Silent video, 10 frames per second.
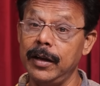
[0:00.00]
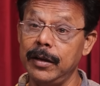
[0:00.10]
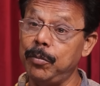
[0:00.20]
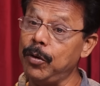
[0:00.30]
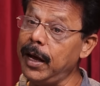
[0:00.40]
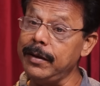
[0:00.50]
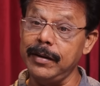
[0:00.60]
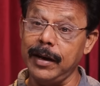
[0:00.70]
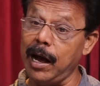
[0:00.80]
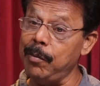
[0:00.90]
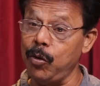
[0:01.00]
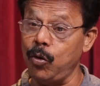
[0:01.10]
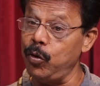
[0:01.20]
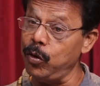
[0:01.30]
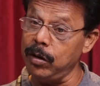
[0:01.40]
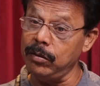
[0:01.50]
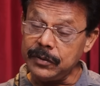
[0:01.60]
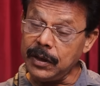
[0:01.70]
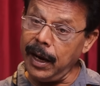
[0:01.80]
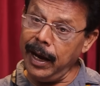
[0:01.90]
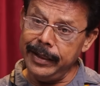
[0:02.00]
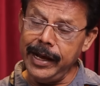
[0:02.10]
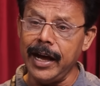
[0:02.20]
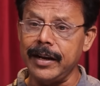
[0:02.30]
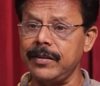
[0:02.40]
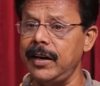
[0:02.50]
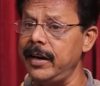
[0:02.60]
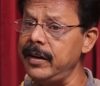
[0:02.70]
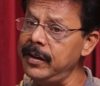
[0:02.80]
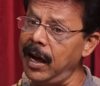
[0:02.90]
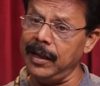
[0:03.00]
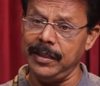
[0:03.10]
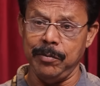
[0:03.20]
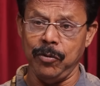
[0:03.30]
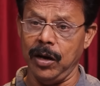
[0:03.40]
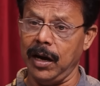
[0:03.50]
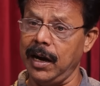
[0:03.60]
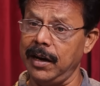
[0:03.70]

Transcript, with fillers: இந்த பொள்ளாச்சி கொடூரம் அதிகாரத்தில் இருந்து அதிமுக